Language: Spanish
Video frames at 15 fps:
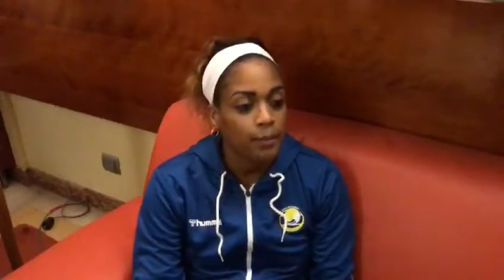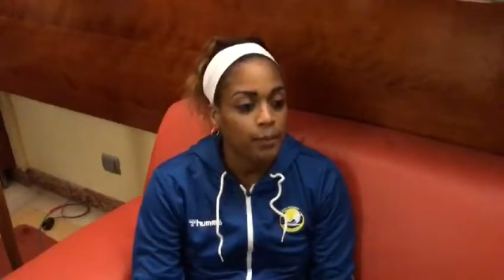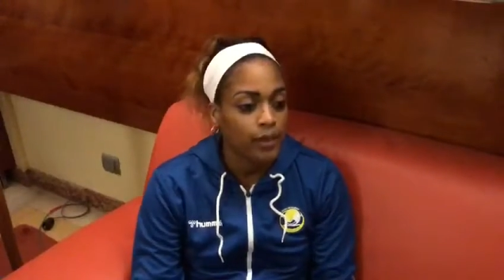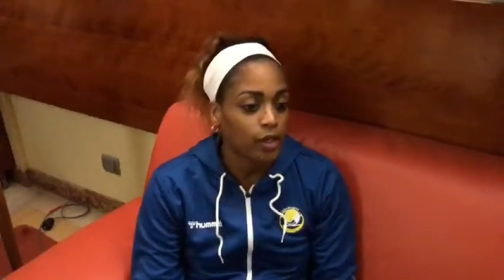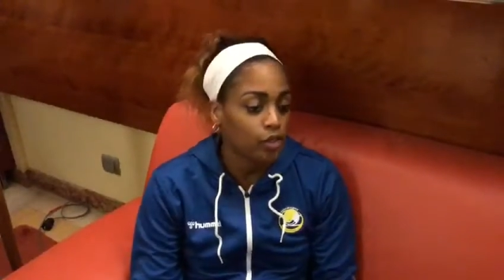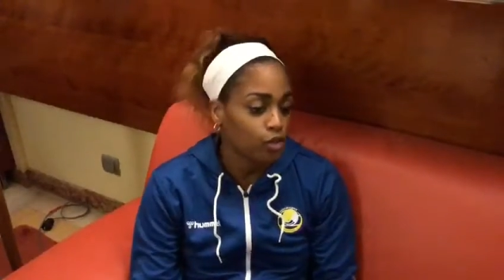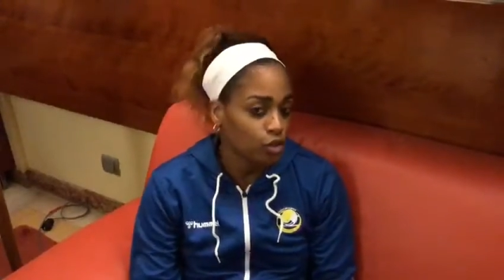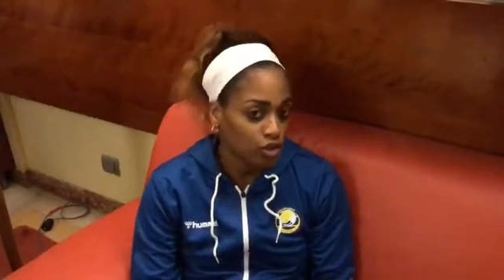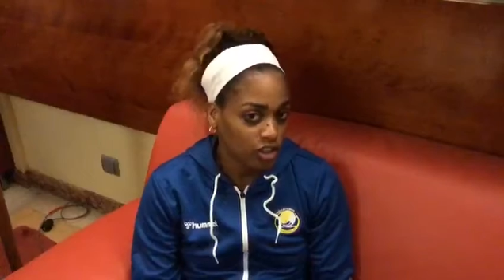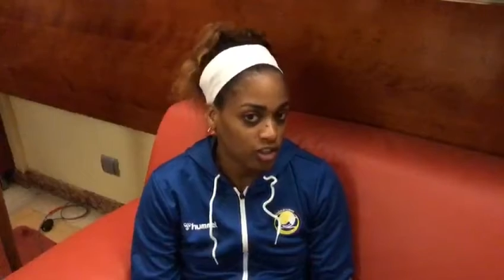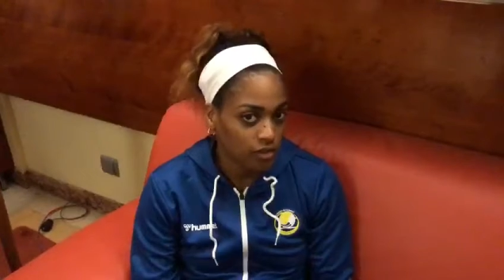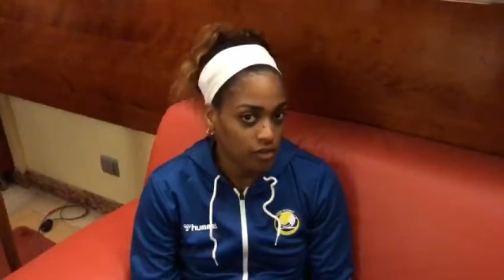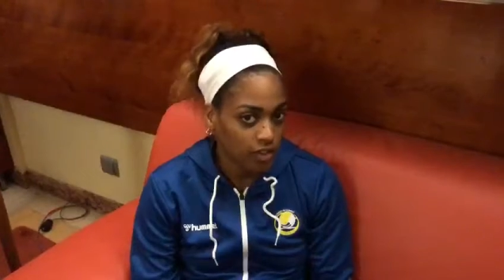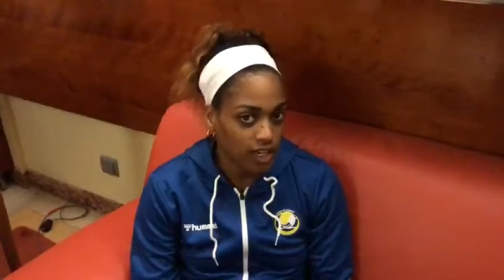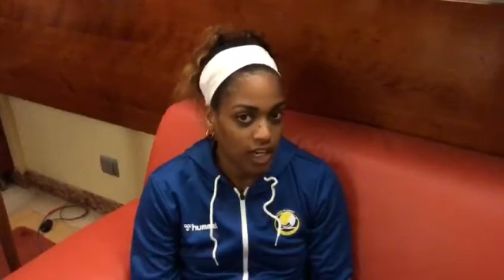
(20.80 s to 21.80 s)
pero eso no
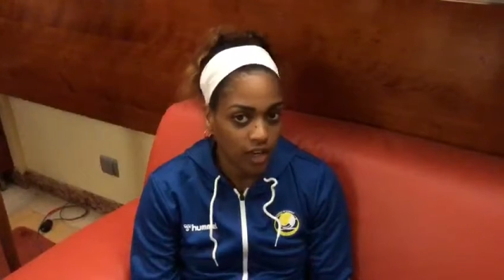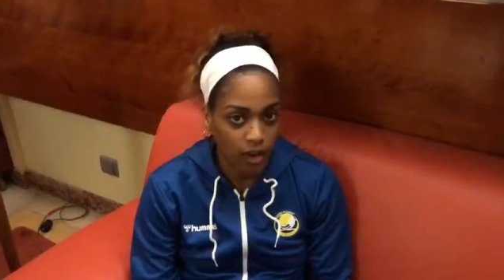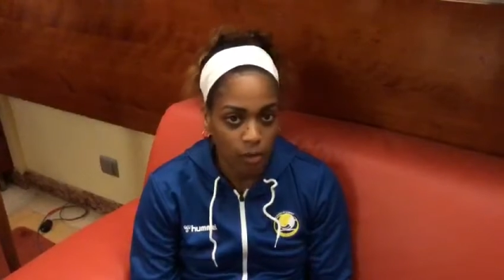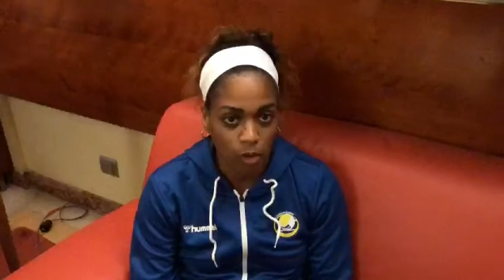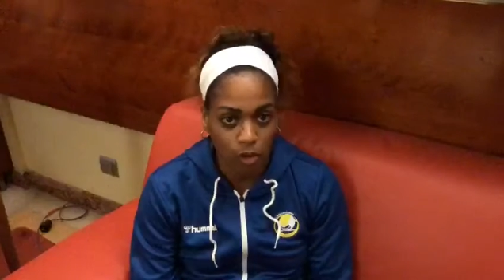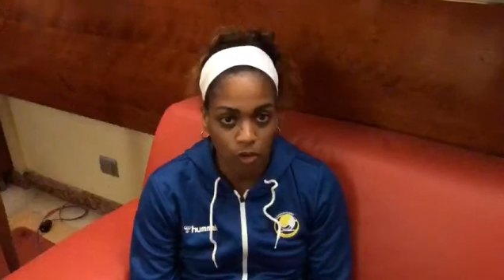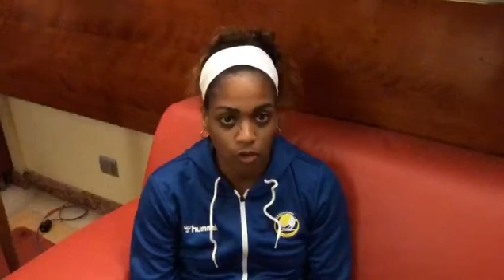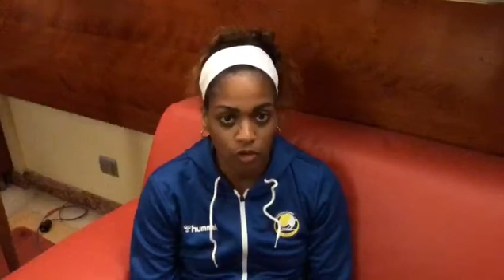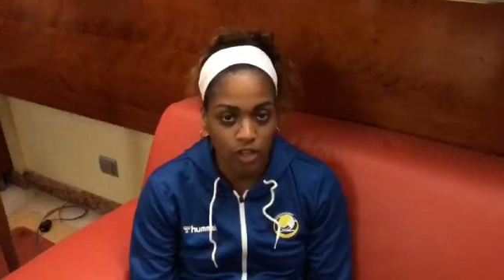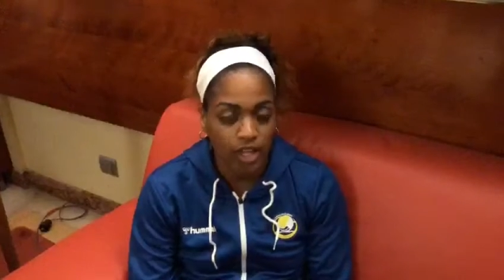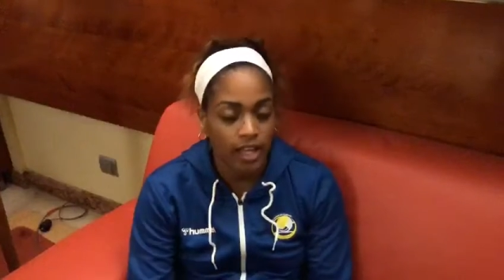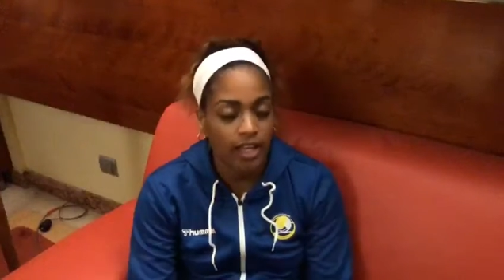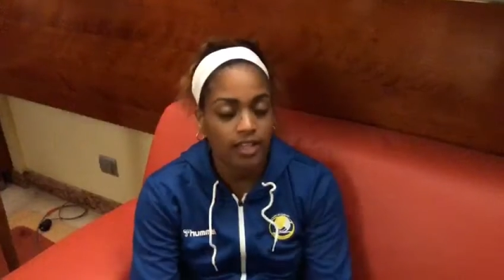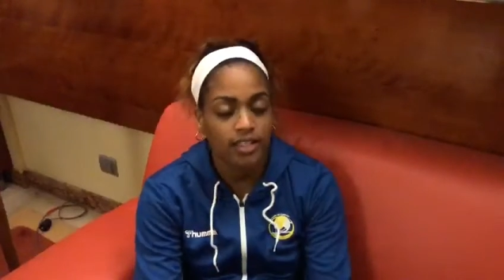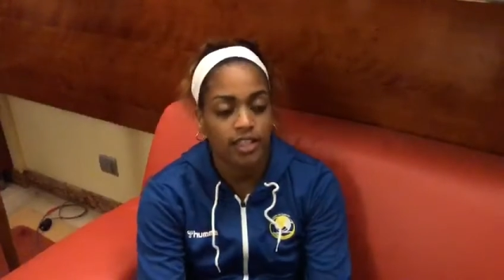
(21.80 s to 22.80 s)
significa que vamos
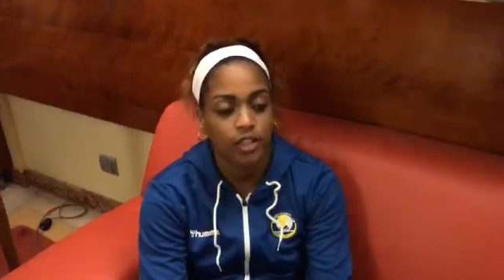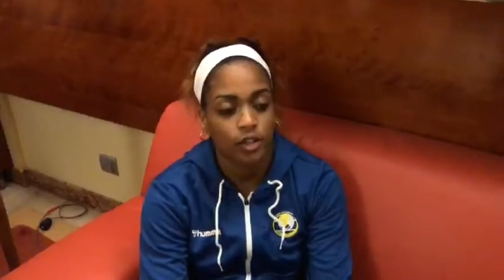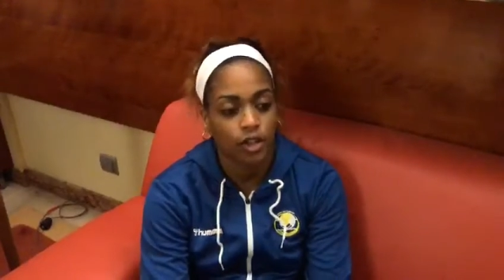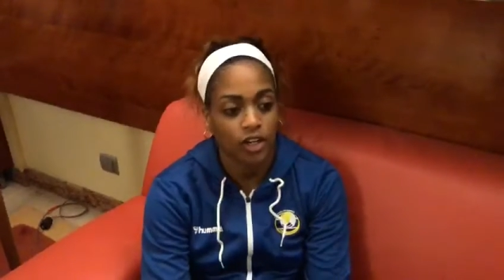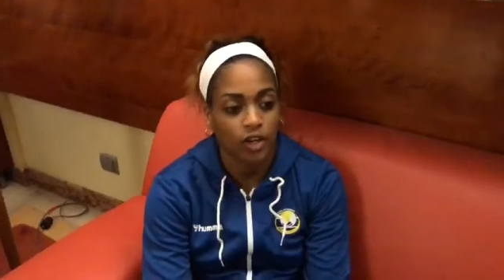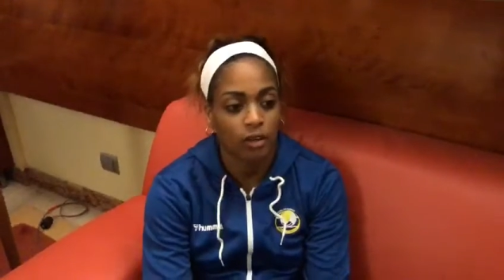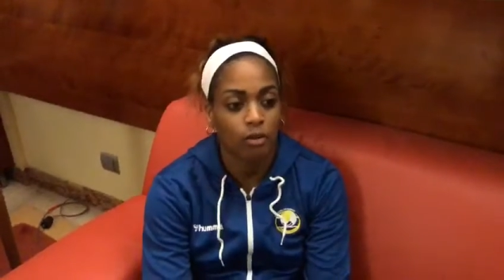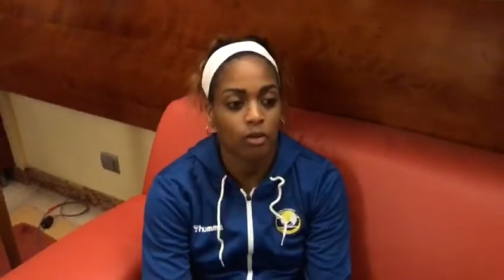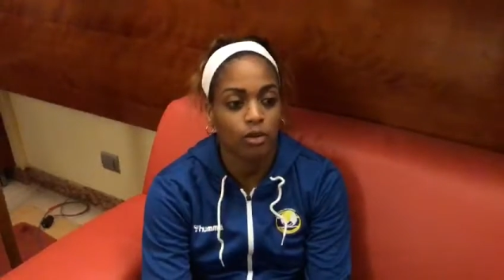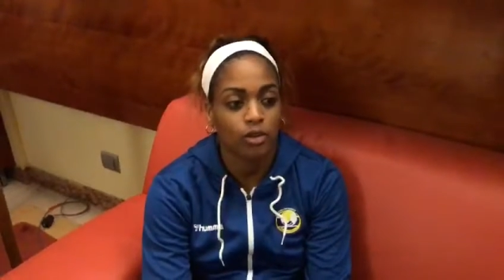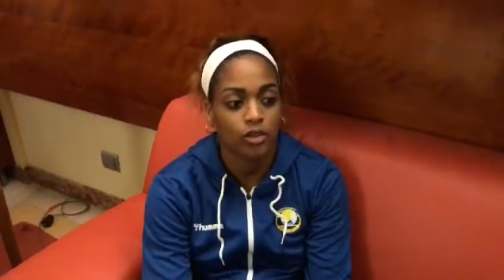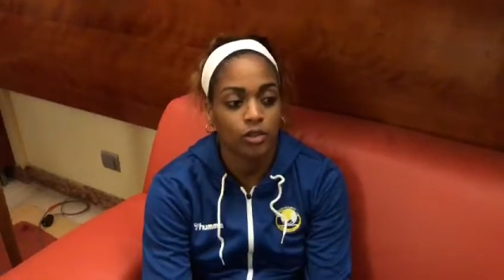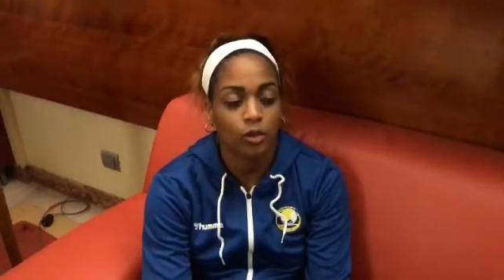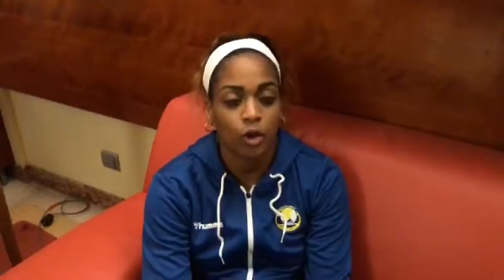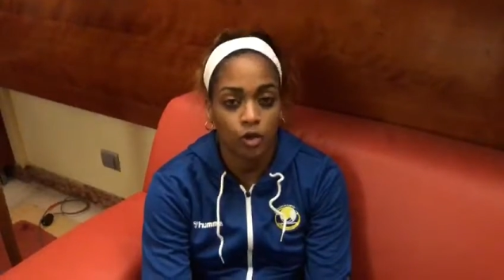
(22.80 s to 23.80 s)
confiadas, sino que
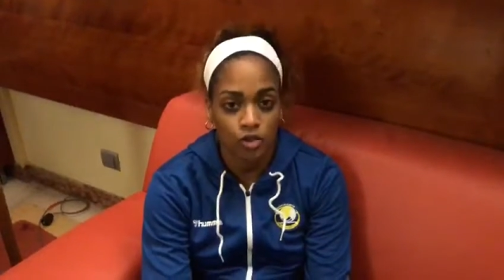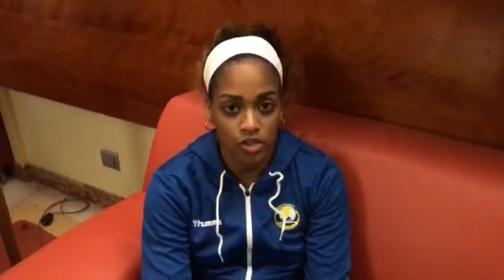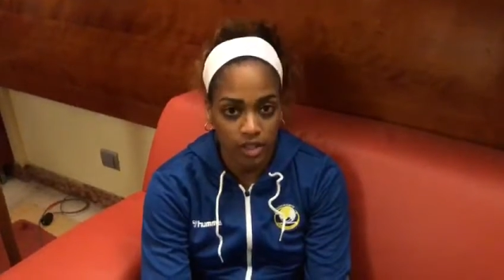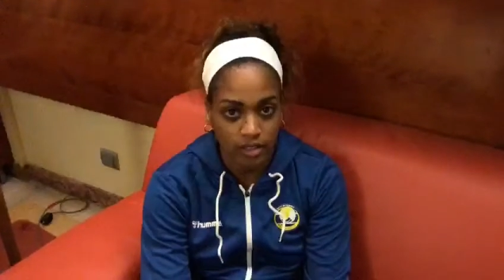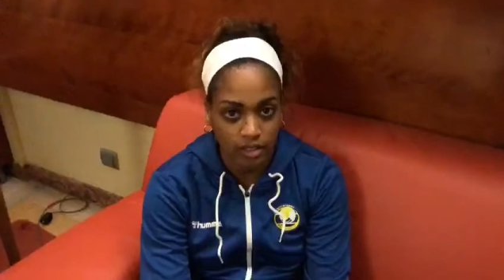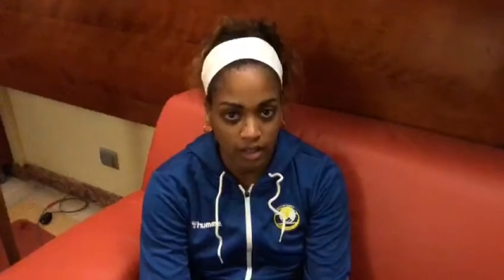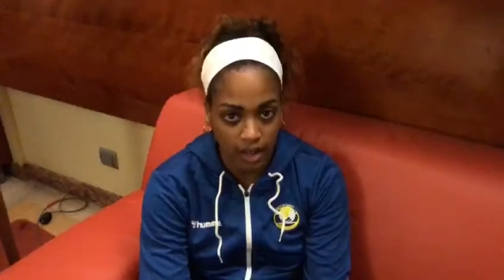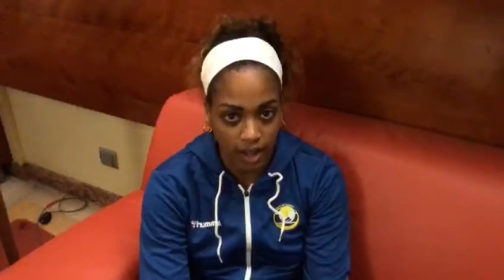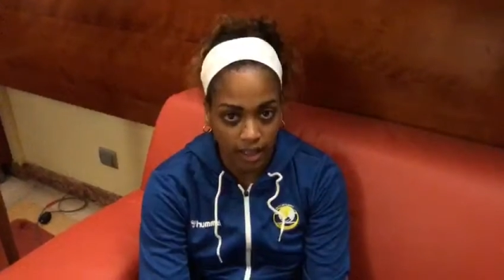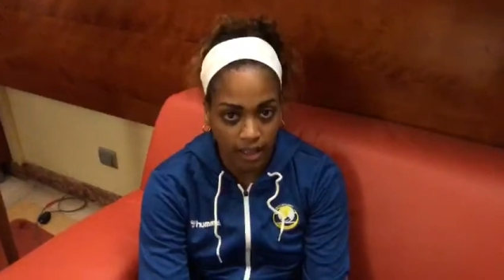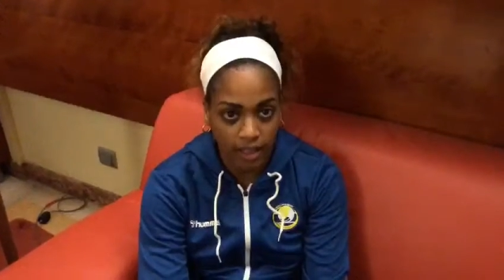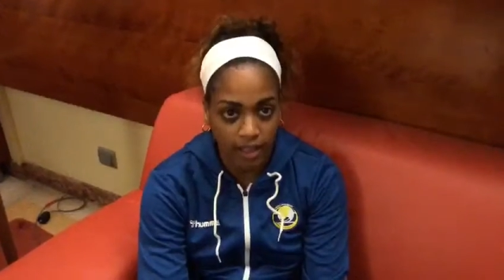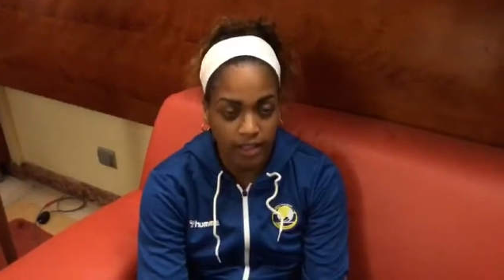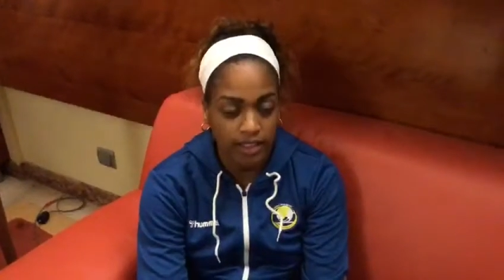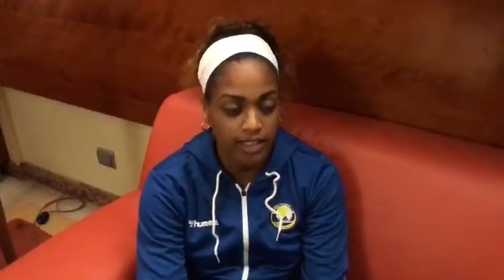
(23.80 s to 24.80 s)
vamos concentradas,